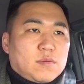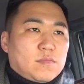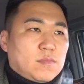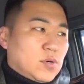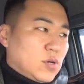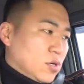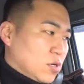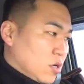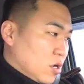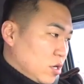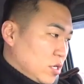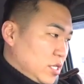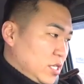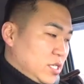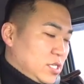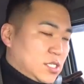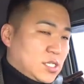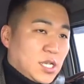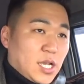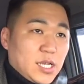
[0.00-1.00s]
뭐
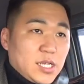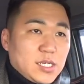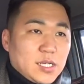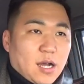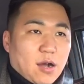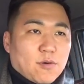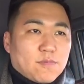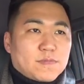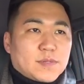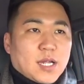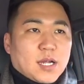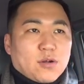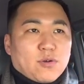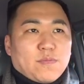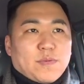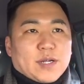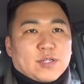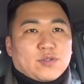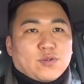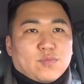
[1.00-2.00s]
거의 차이가 없다고
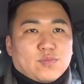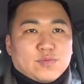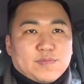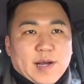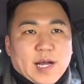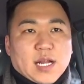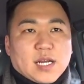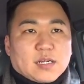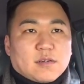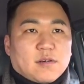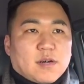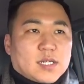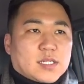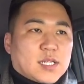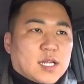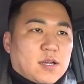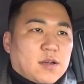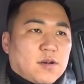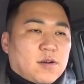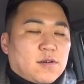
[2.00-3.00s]
봐도 무방할 것
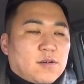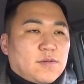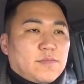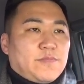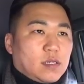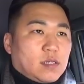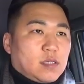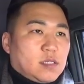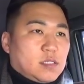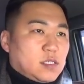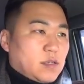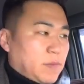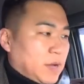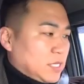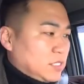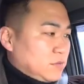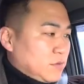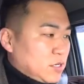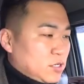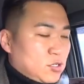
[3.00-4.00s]
같아요 이제
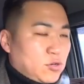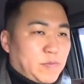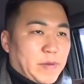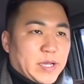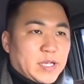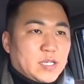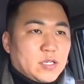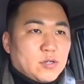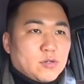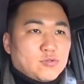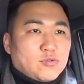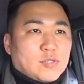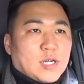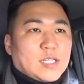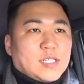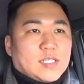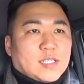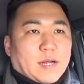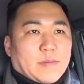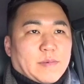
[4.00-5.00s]
마지막으로 100km
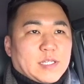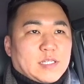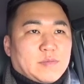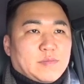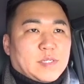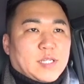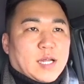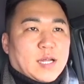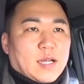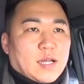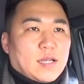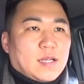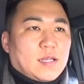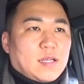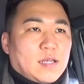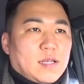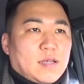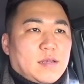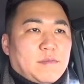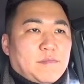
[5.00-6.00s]
구간이 남았습니다
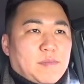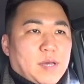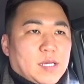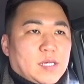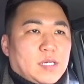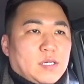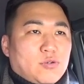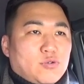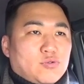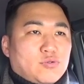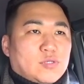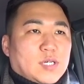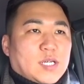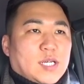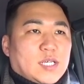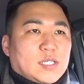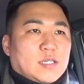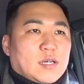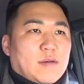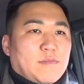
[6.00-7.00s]
100km
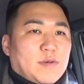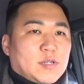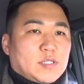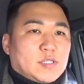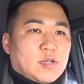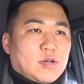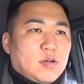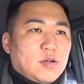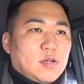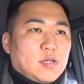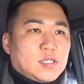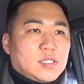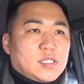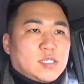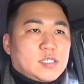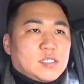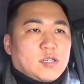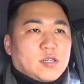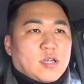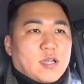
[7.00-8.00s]
구간에서 한번 더
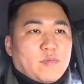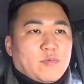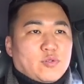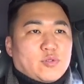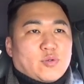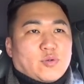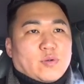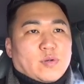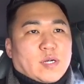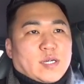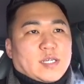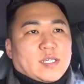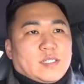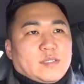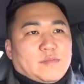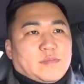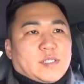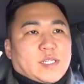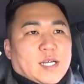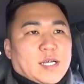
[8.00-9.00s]
측정해 보도록
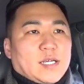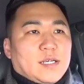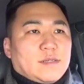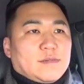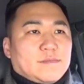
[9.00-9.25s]
하겠습니다